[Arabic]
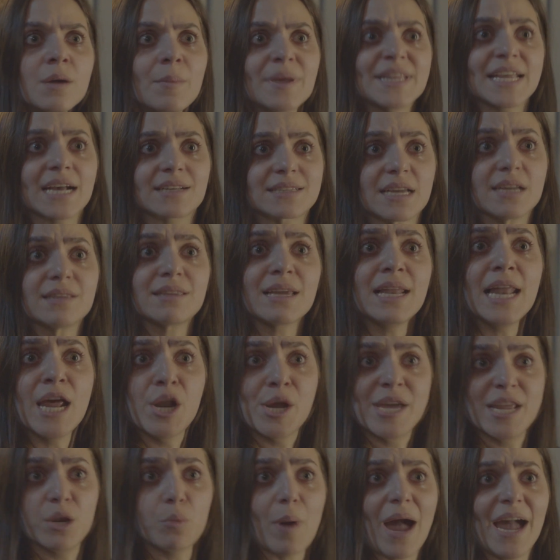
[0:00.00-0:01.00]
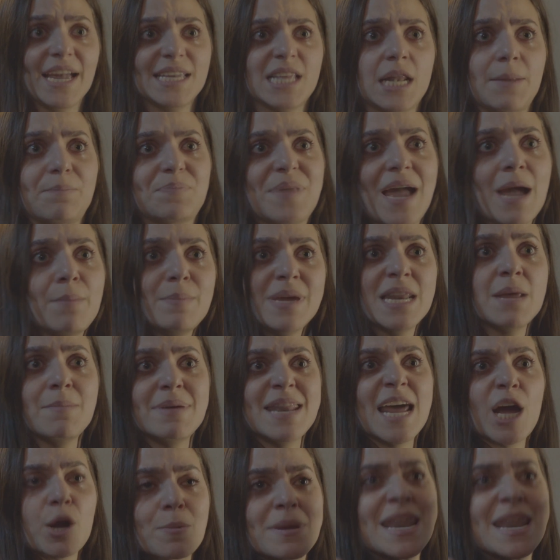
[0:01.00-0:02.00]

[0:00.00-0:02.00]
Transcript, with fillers: بدك تقتلها هي الوحيده اللي بتحميني منك